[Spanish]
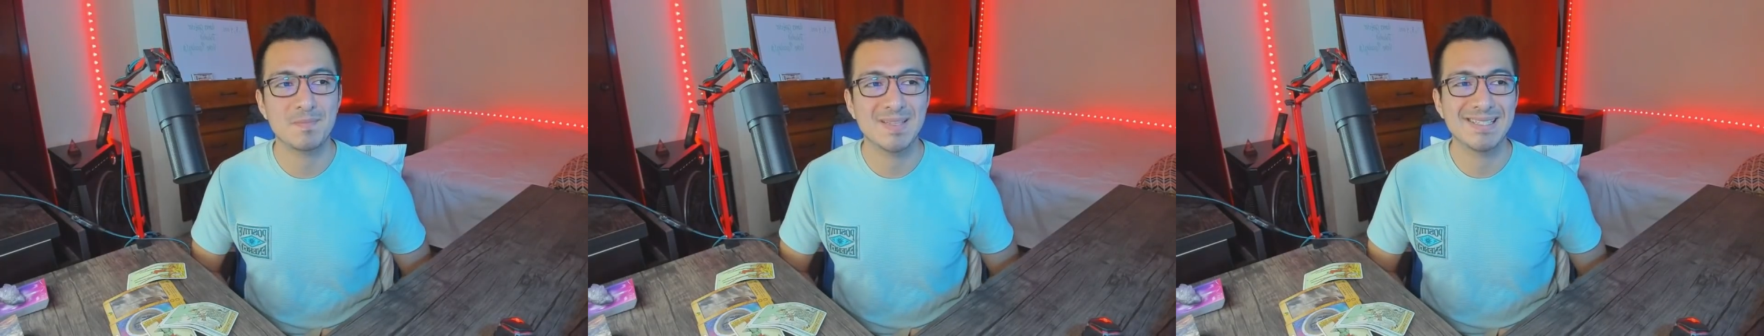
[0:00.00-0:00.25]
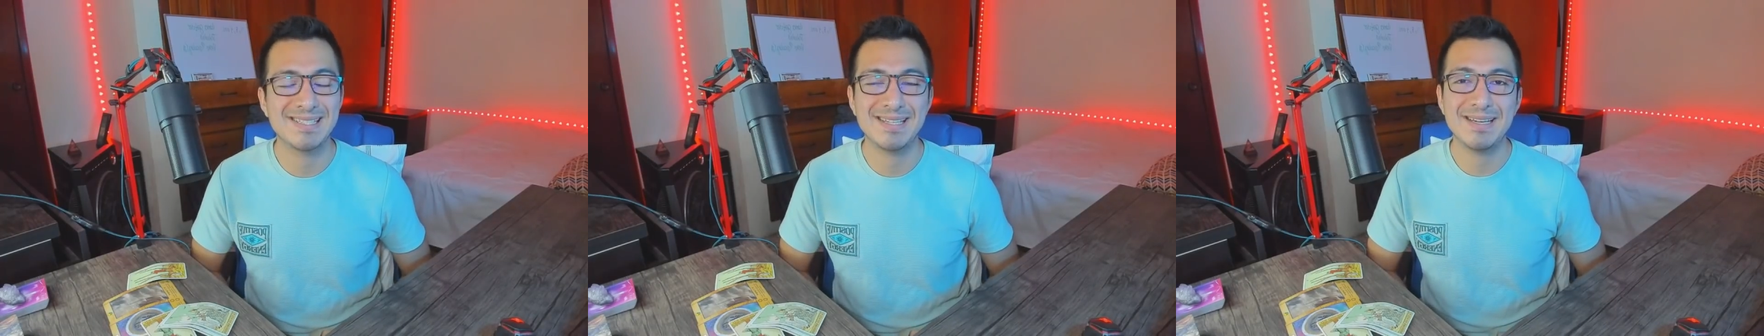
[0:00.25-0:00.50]

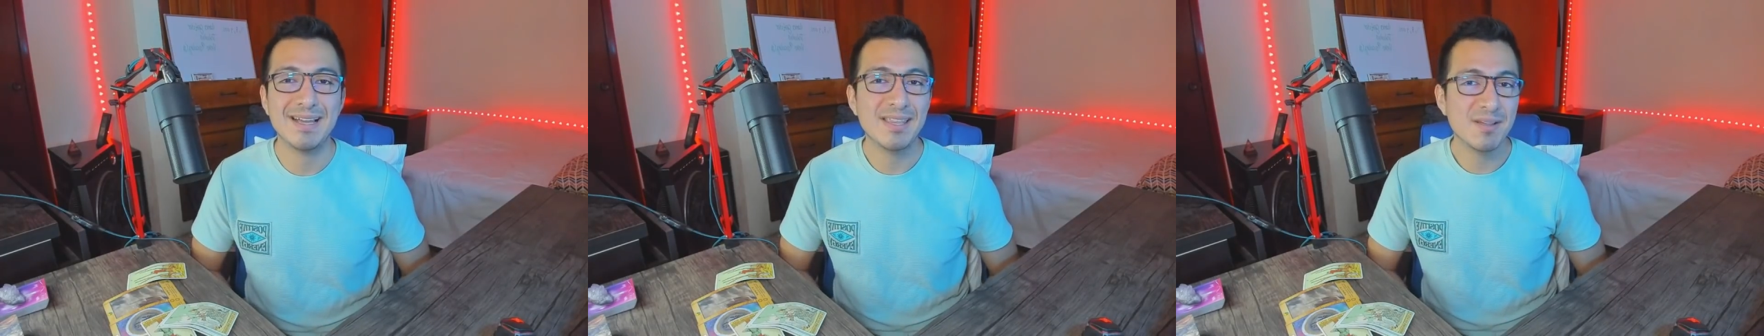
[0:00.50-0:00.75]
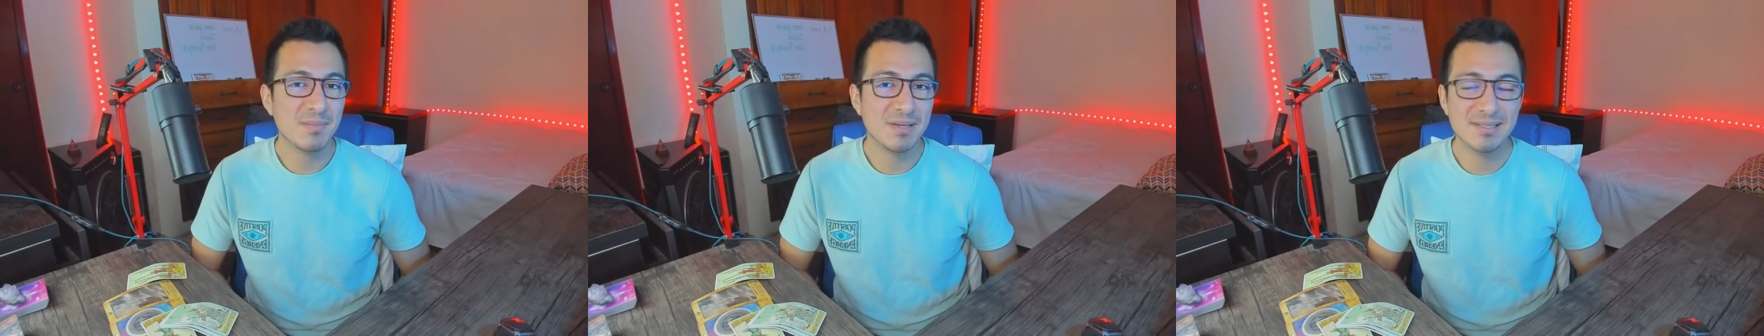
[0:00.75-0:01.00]
si
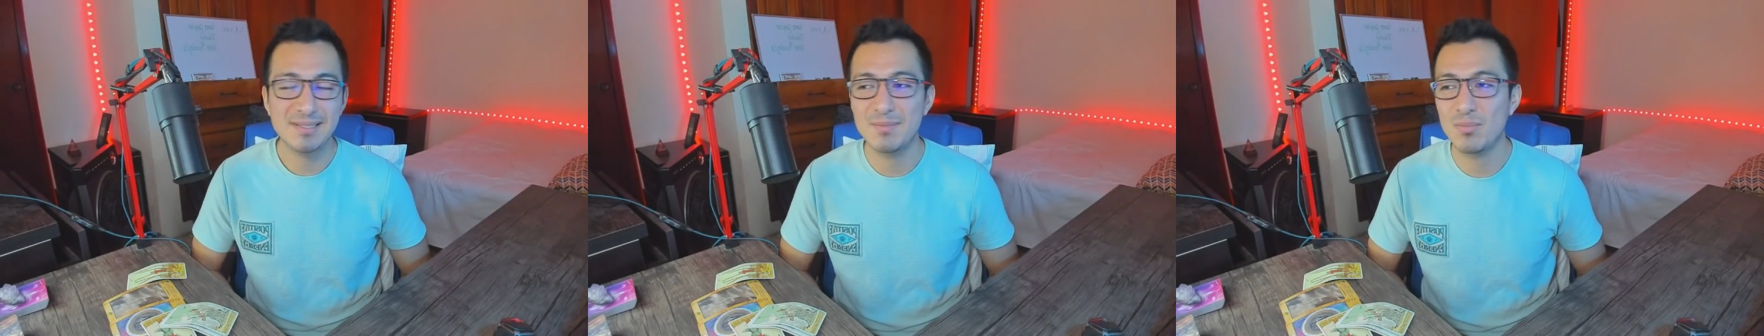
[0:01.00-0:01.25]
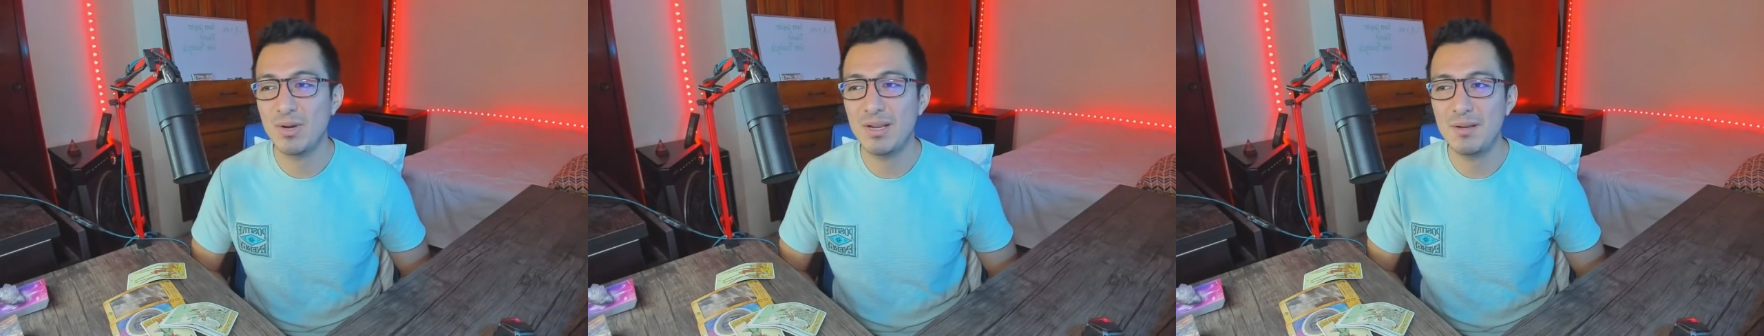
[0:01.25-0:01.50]
nadie más se
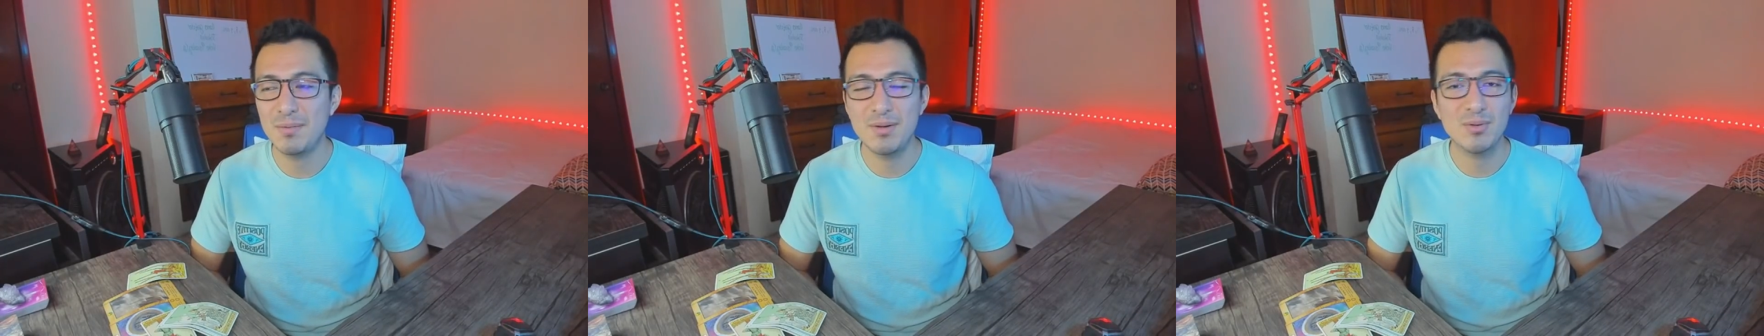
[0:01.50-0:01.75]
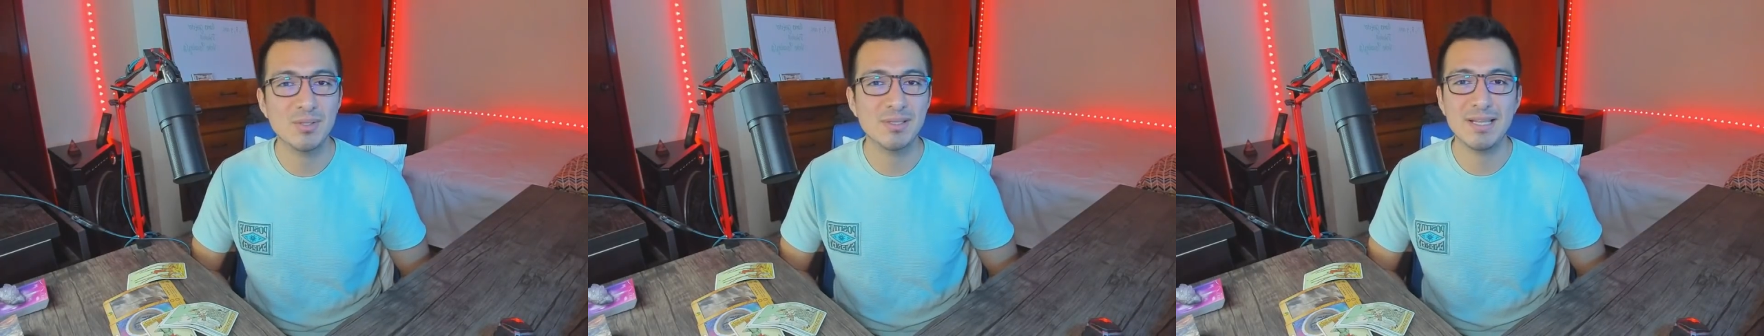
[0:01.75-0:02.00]
mueve
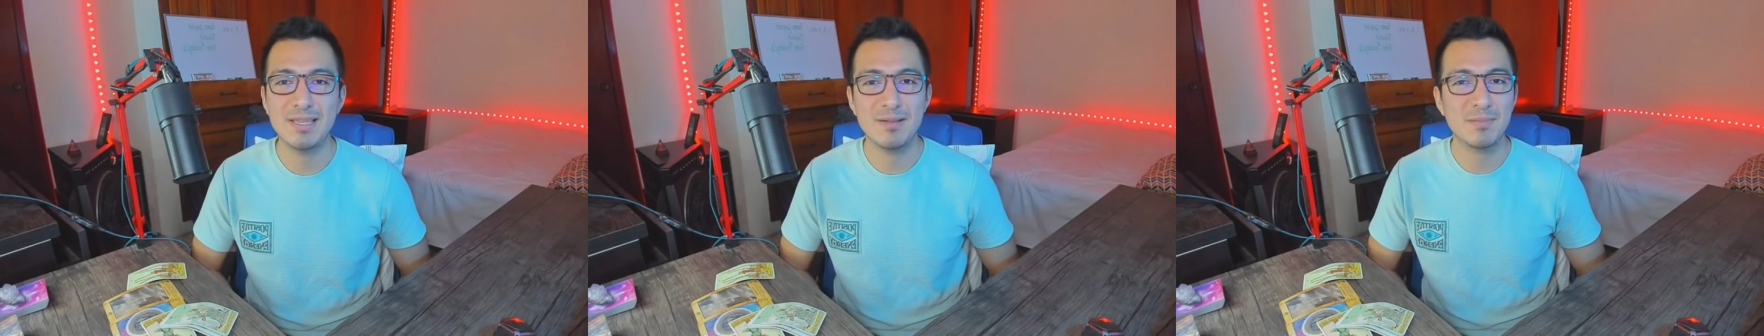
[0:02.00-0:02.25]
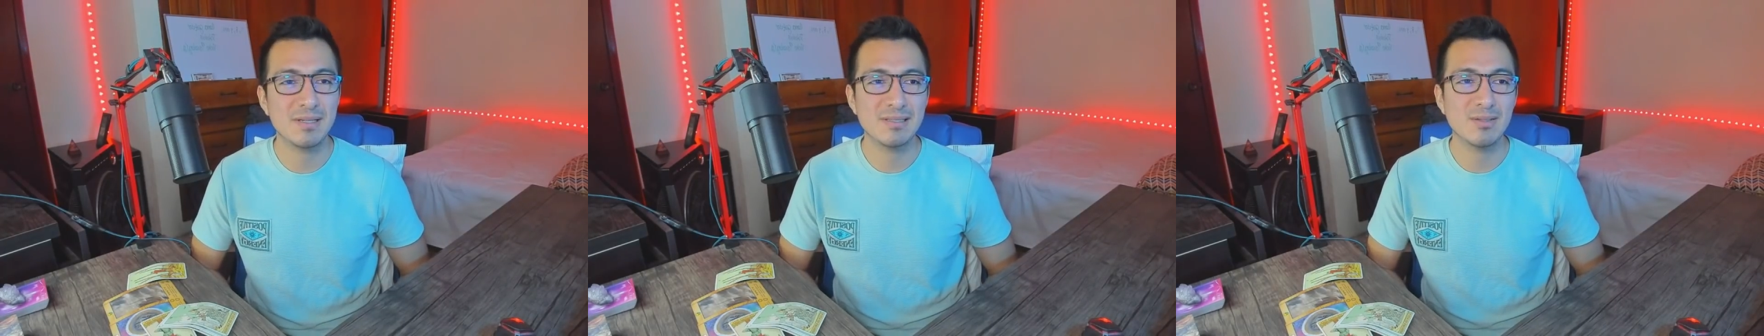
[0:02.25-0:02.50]
o nadie
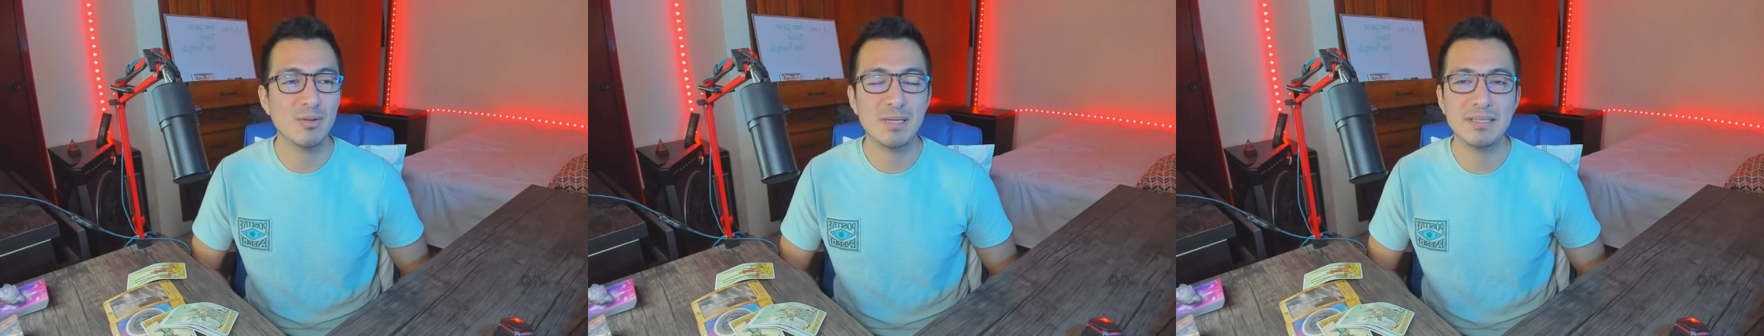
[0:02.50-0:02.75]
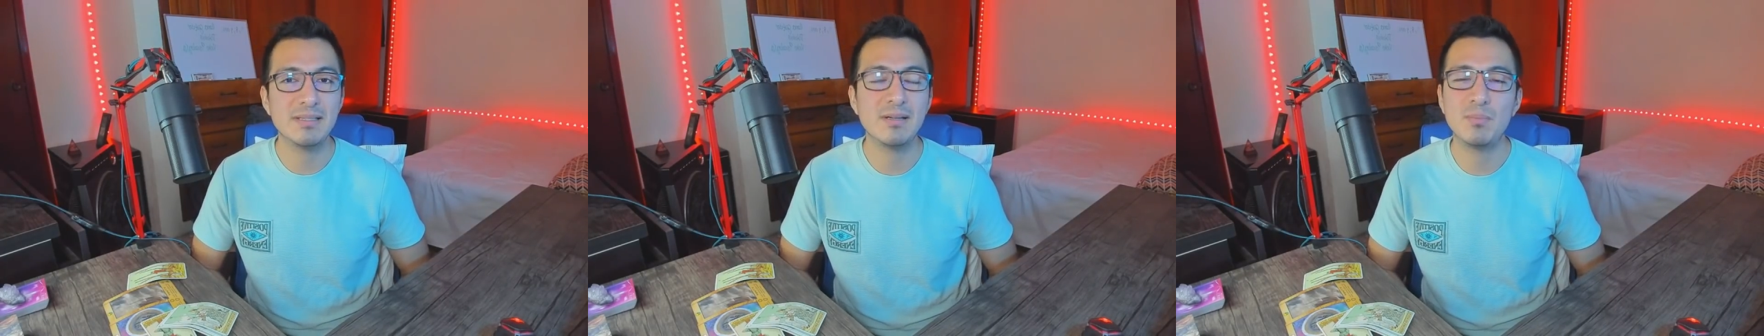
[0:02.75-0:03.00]
más lo va a
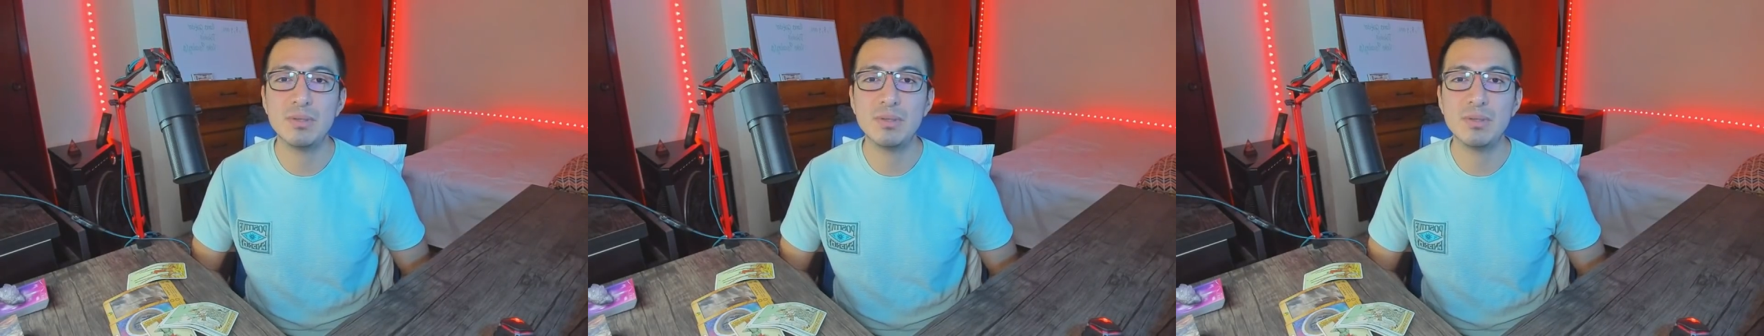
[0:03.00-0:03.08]
hacer,